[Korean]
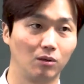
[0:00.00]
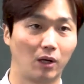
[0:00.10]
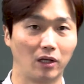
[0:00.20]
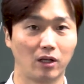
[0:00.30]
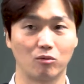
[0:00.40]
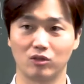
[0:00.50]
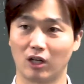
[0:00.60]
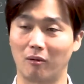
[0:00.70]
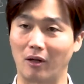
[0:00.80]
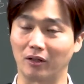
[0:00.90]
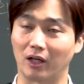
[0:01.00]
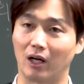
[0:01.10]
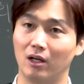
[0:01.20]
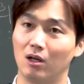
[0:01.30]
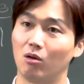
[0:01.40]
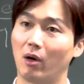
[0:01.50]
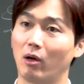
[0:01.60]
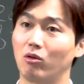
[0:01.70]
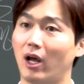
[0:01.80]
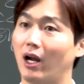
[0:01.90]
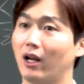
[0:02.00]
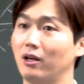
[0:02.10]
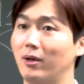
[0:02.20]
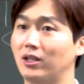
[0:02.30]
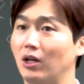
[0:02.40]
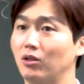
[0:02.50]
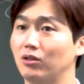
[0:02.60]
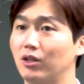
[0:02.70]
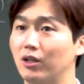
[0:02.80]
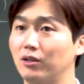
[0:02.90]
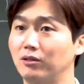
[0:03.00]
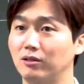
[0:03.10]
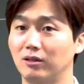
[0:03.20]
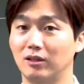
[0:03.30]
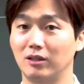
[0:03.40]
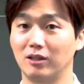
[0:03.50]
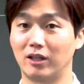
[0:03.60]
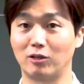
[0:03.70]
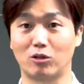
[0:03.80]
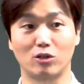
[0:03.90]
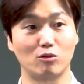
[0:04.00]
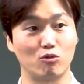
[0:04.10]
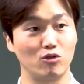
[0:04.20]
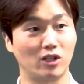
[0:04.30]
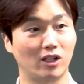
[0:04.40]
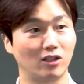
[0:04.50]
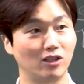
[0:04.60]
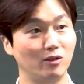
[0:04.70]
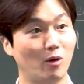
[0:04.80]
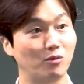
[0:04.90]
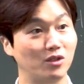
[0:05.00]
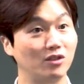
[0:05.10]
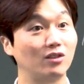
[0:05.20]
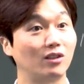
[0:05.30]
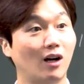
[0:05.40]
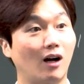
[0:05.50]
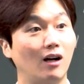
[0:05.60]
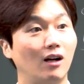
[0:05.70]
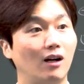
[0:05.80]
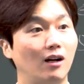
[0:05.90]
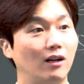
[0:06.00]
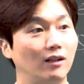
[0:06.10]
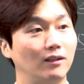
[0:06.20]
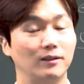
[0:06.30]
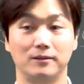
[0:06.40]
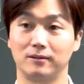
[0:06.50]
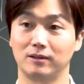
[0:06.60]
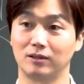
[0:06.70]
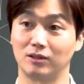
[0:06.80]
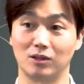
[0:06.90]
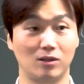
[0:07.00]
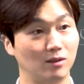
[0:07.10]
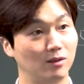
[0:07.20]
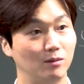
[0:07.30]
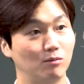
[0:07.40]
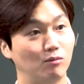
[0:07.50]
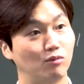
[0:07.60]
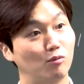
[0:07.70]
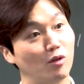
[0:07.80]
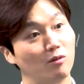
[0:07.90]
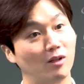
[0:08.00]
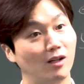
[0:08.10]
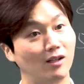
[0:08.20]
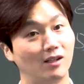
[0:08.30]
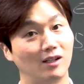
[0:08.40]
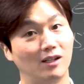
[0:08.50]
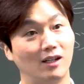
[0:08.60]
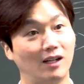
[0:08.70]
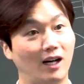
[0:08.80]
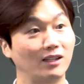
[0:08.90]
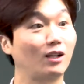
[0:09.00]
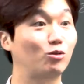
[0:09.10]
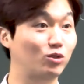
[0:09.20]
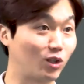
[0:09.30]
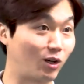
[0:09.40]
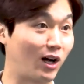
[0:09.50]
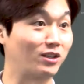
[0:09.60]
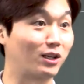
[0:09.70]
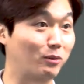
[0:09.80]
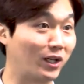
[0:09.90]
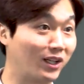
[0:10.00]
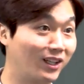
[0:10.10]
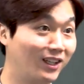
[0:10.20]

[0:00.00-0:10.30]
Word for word: 왜 이렇게 문제가 많을까? 왜 우리 하나님의 자녀들에게는 계속해서 문제가 끊임없이 있을까? 그렇죠? 부모님과 안 다투죠, 안자매.